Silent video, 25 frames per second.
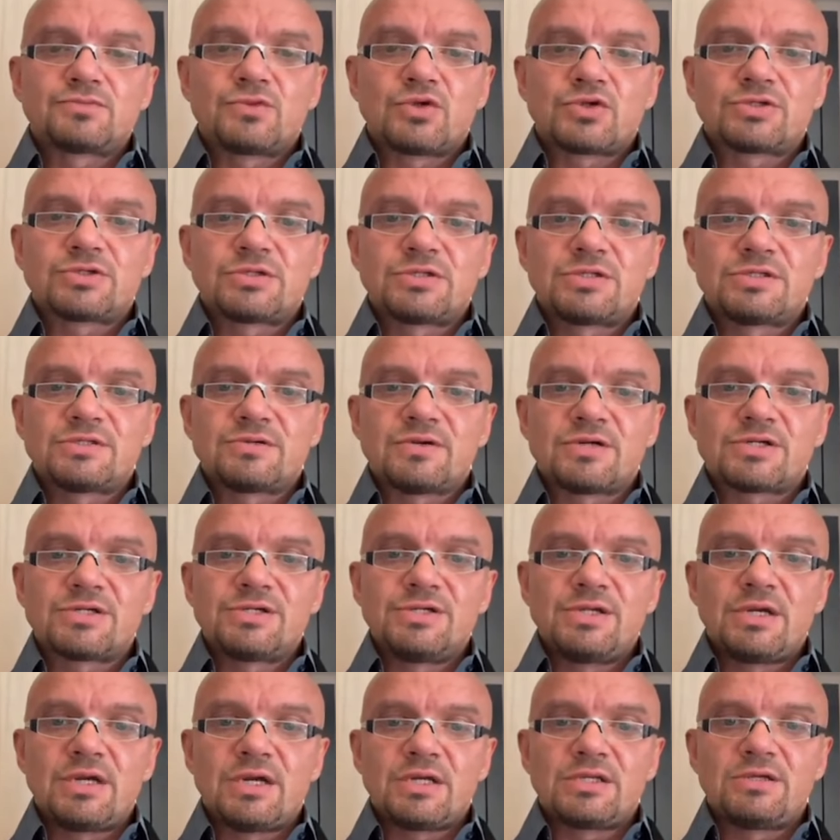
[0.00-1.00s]
То, что ты
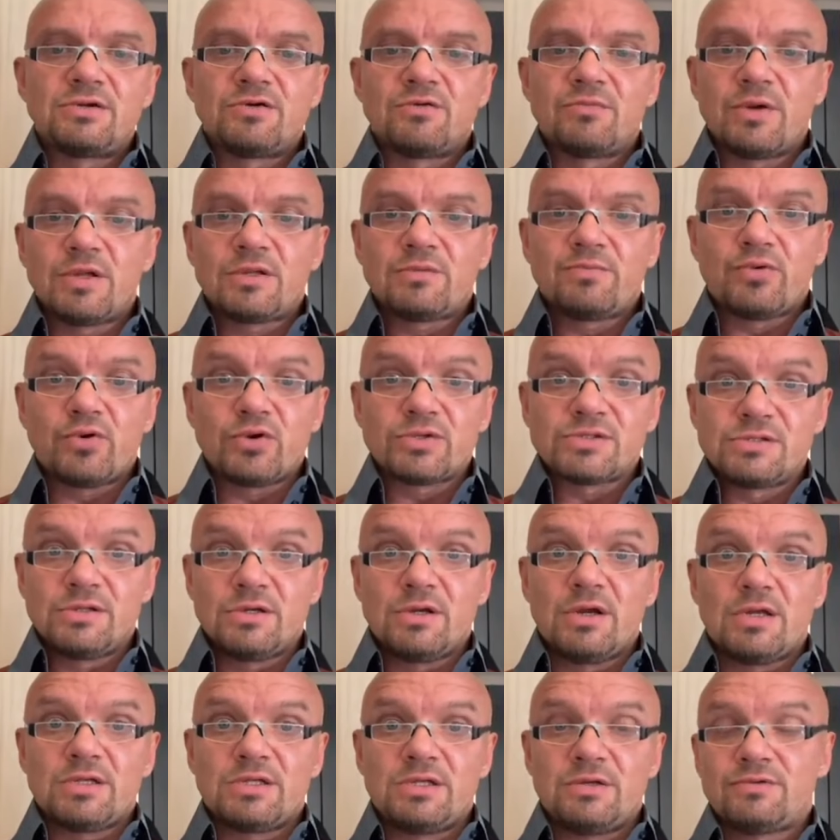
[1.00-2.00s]
называешь негативом. Это
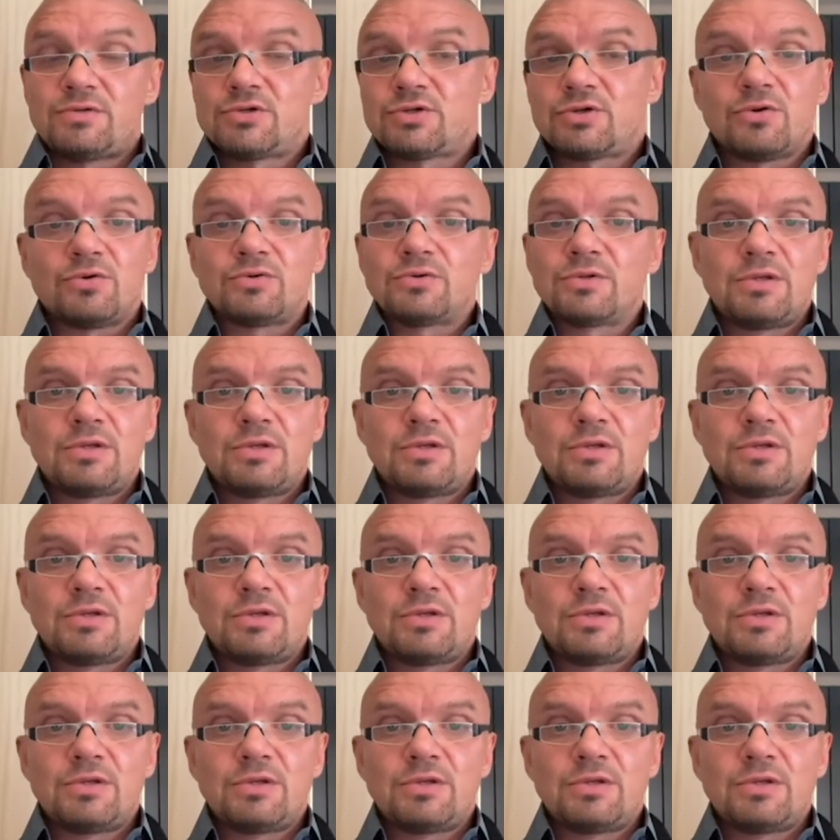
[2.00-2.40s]
просто негативчик,